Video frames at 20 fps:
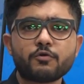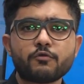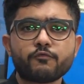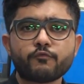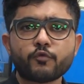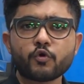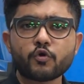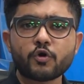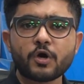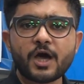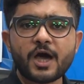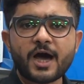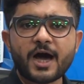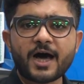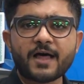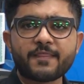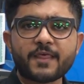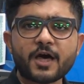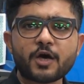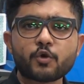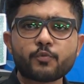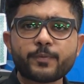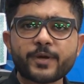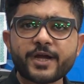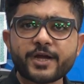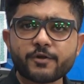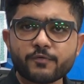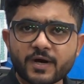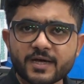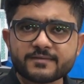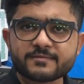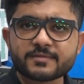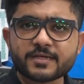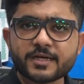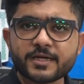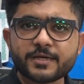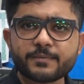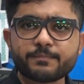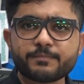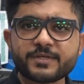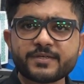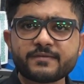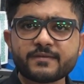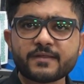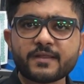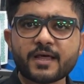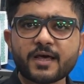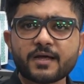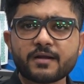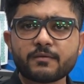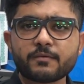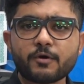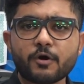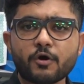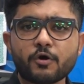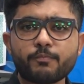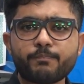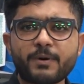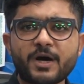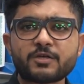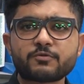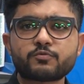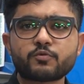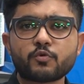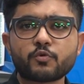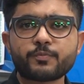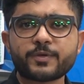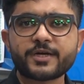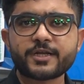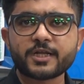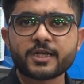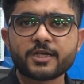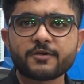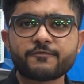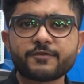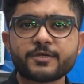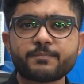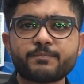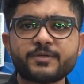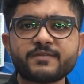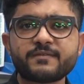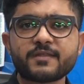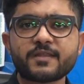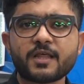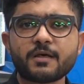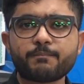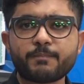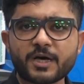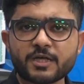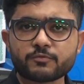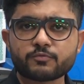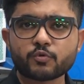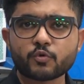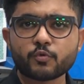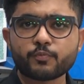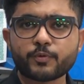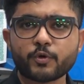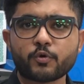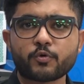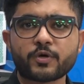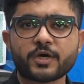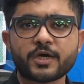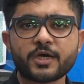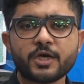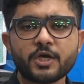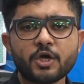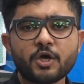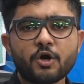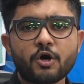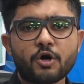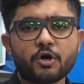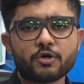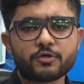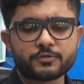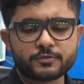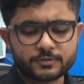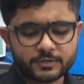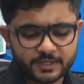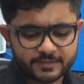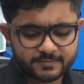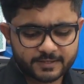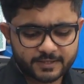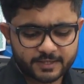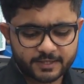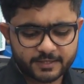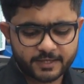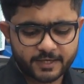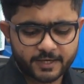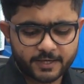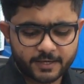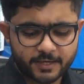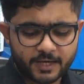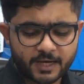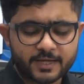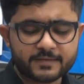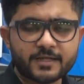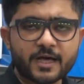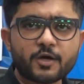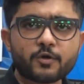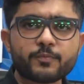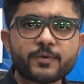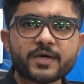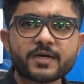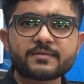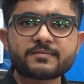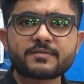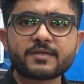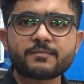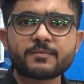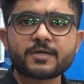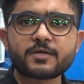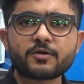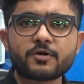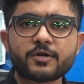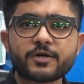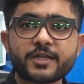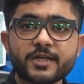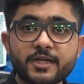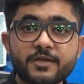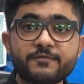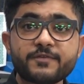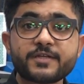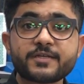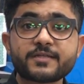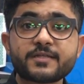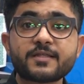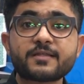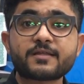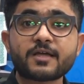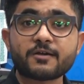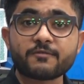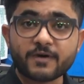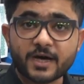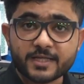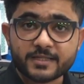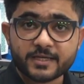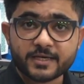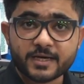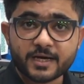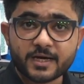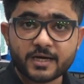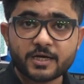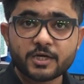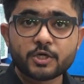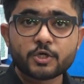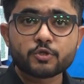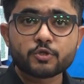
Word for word: हो वो हज़ार रुपये एडवांस करें बीस हज़ार और पाँच सौ रुपये डिलीवरी बीस हज़ार पाँच सौ रुपये हो गए और जैसे कि ये हज़ार रुपये कस्टमर और डिलीवरी जो करवा देगा